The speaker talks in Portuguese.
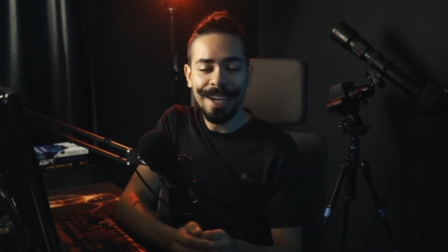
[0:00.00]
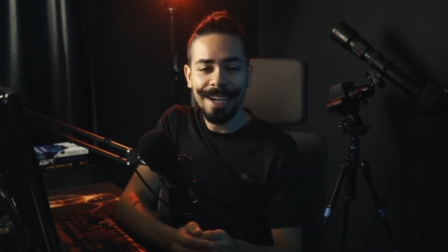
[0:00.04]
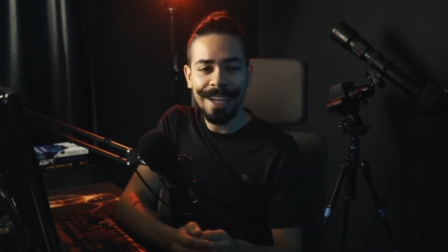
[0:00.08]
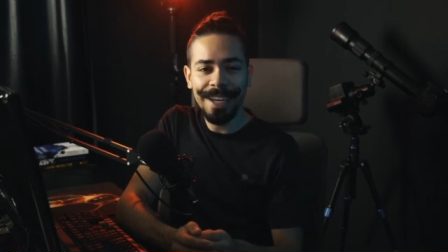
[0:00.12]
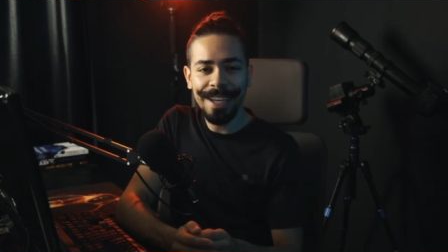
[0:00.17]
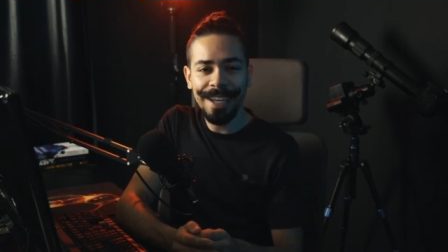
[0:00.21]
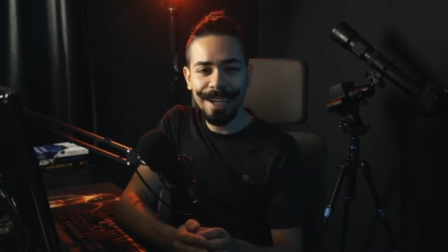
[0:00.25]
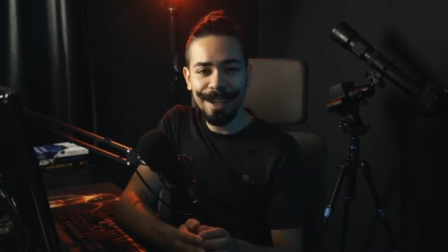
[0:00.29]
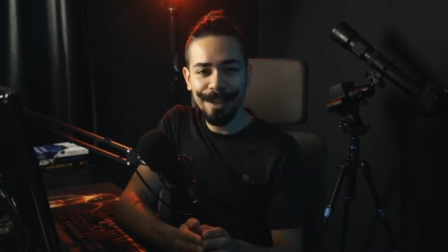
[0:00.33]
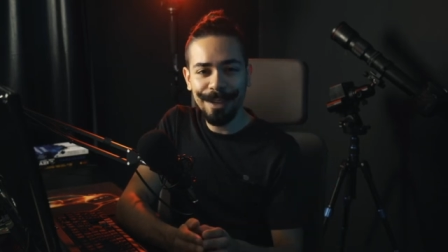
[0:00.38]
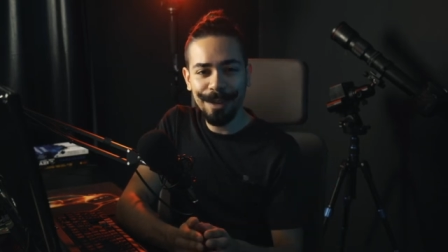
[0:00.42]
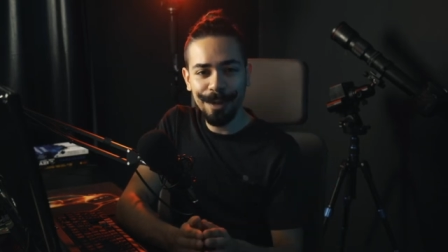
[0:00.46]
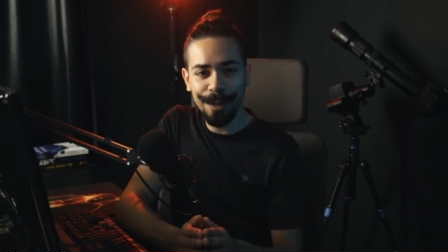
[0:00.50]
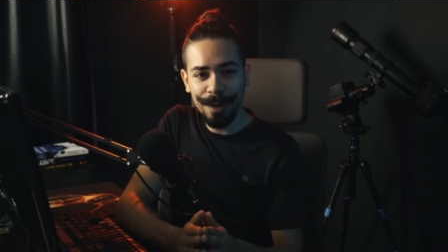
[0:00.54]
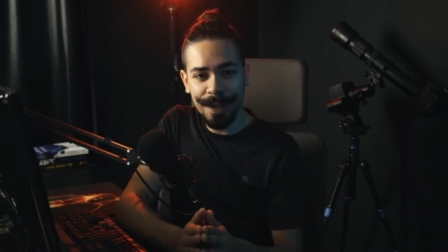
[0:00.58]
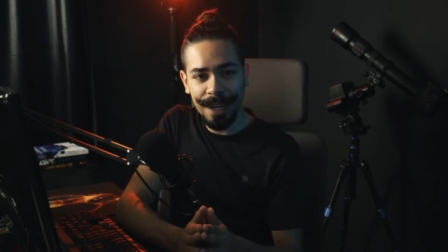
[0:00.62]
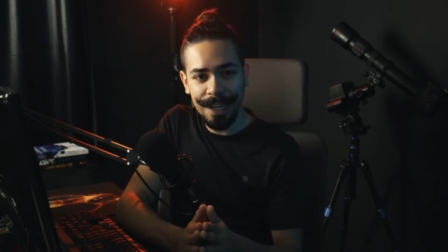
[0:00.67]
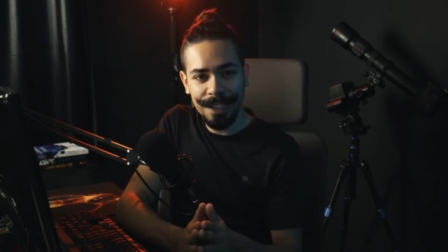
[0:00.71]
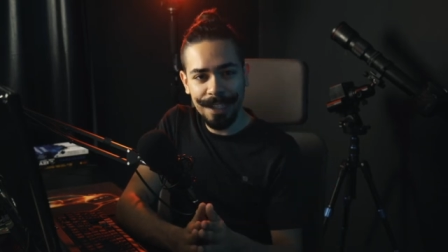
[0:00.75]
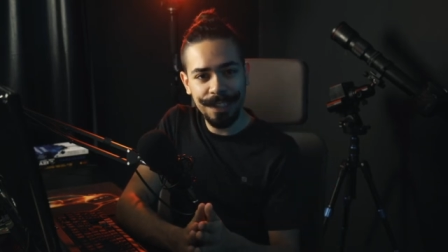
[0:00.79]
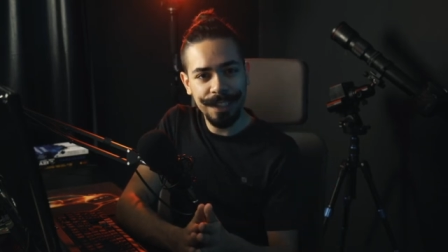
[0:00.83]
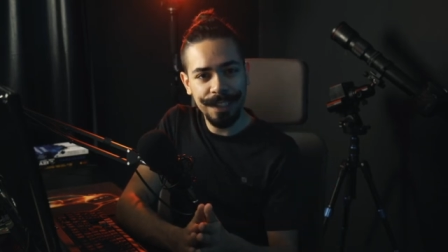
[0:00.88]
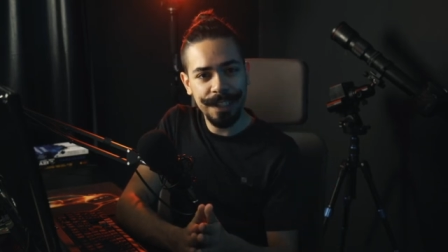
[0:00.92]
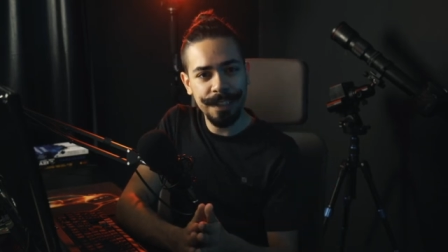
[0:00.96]
clicando no
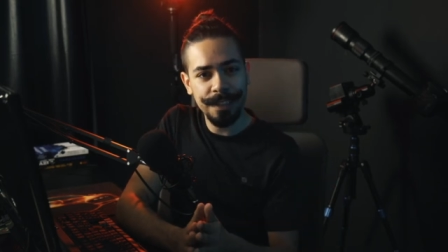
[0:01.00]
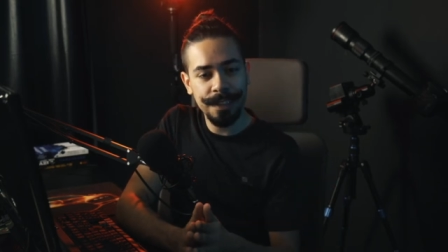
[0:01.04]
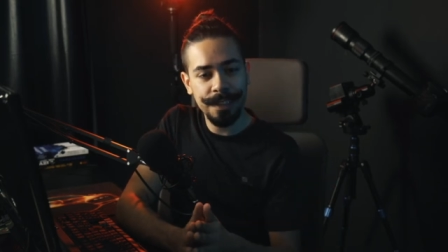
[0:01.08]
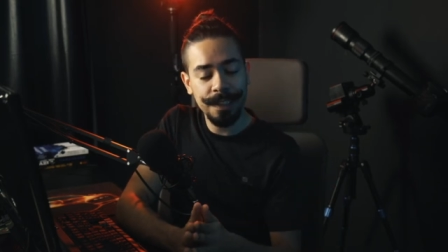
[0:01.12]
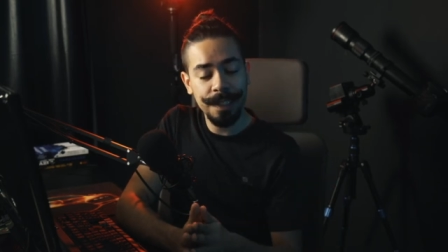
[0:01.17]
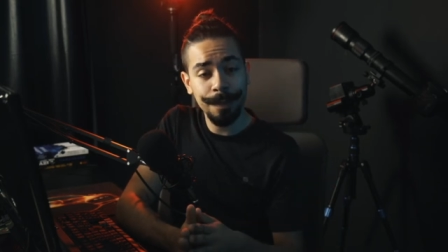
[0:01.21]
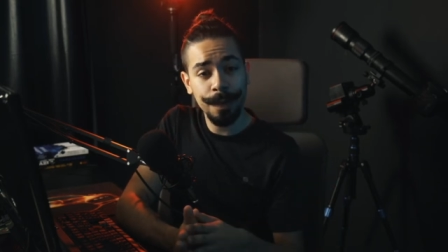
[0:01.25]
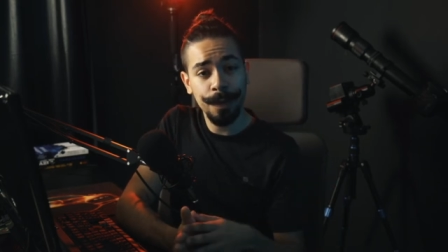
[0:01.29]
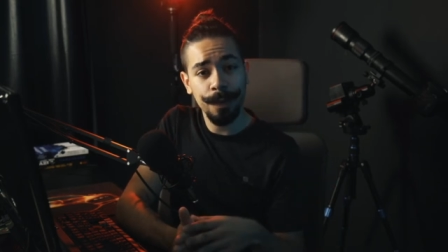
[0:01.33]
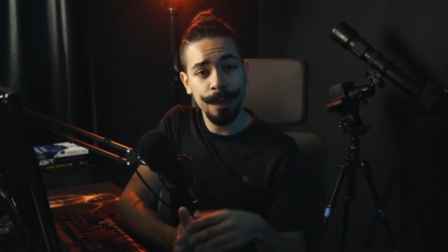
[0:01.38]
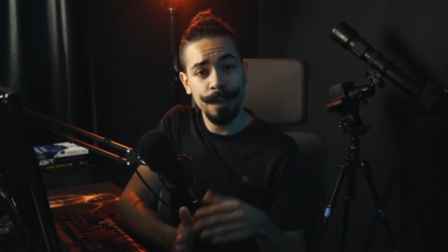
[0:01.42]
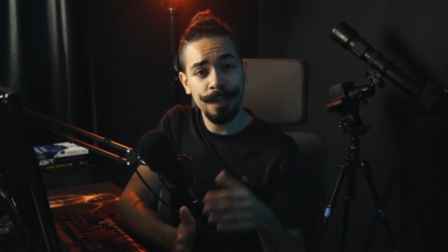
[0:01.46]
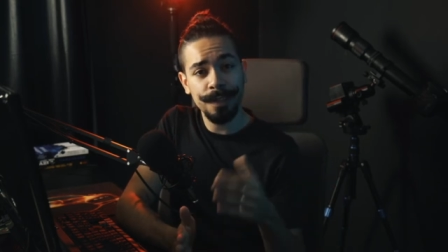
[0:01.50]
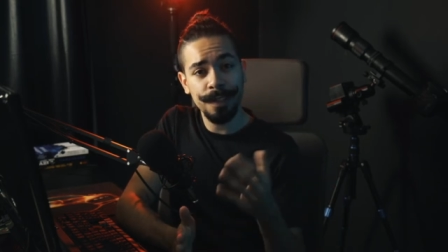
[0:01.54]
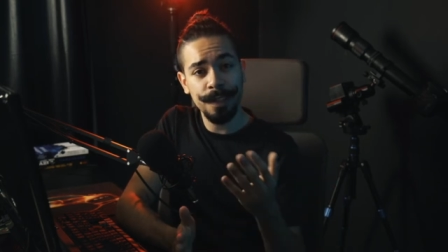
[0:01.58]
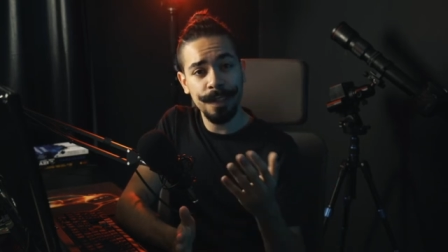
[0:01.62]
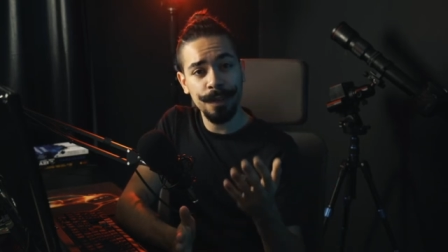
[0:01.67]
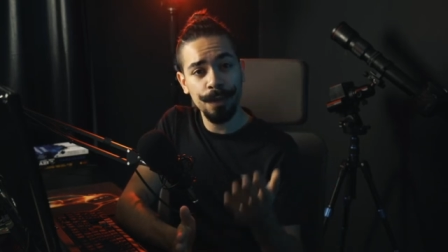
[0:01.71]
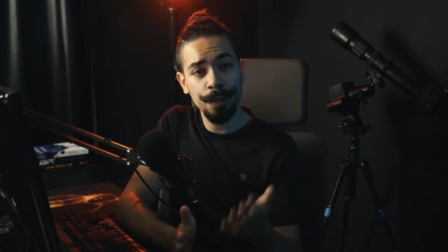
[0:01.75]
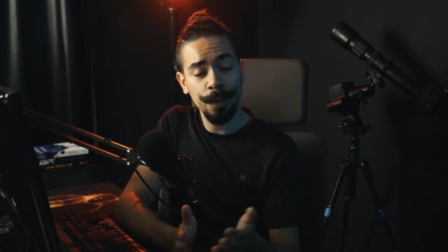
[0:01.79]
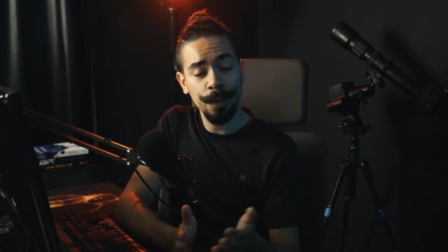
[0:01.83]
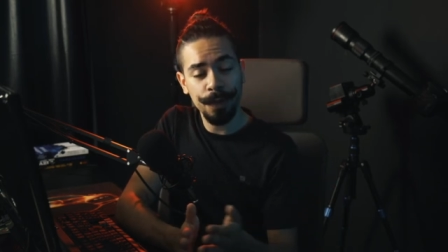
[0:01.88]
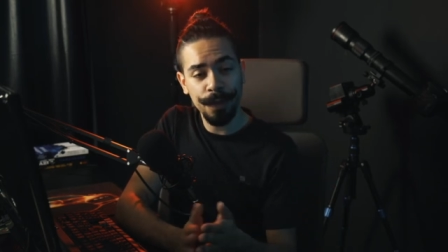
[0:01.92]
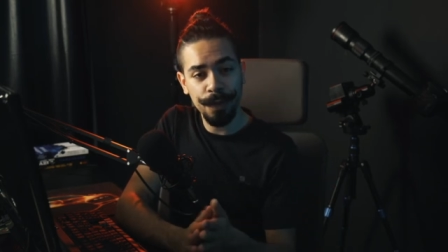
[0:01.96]
card aqui em cima e
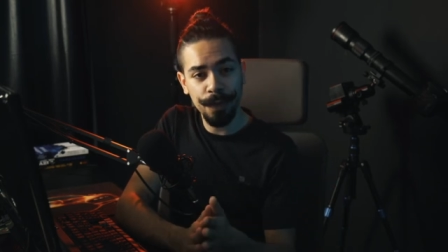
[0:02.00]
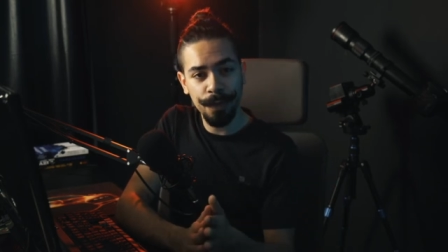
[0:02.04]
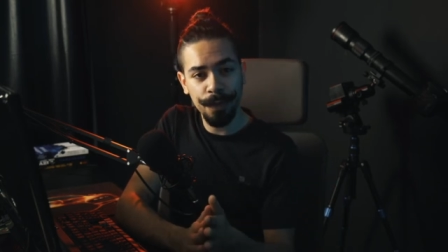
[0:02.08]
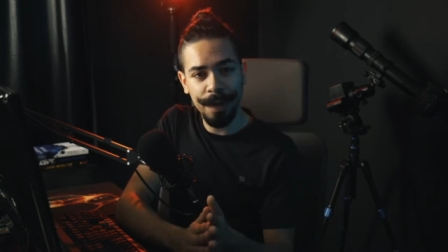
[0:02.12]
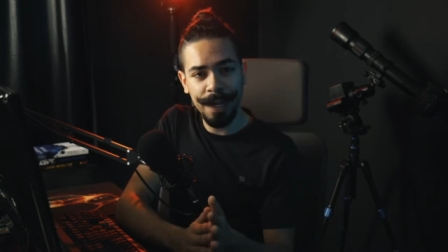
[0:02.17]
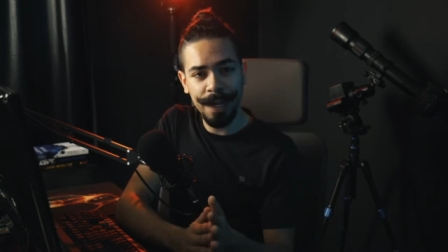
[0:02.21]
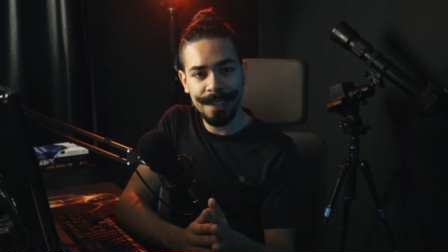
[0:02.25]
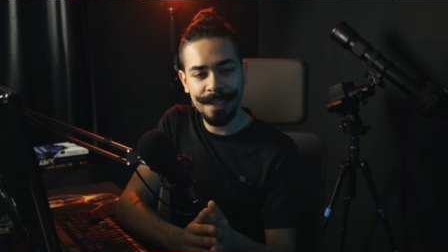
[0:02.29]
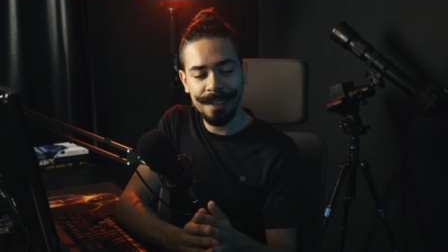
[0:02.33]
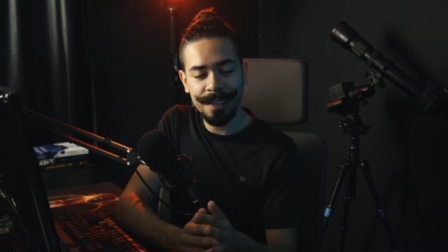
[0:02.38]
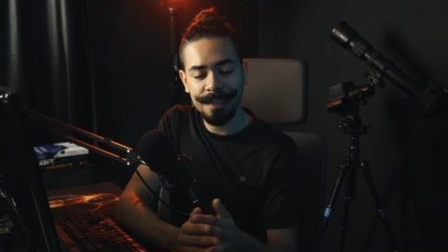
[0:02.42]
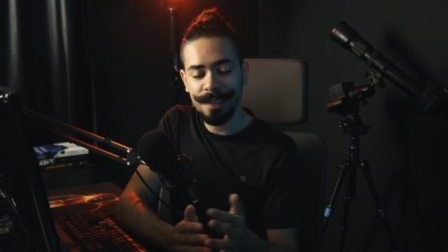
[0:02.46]
conhecendo um pouquinho mais,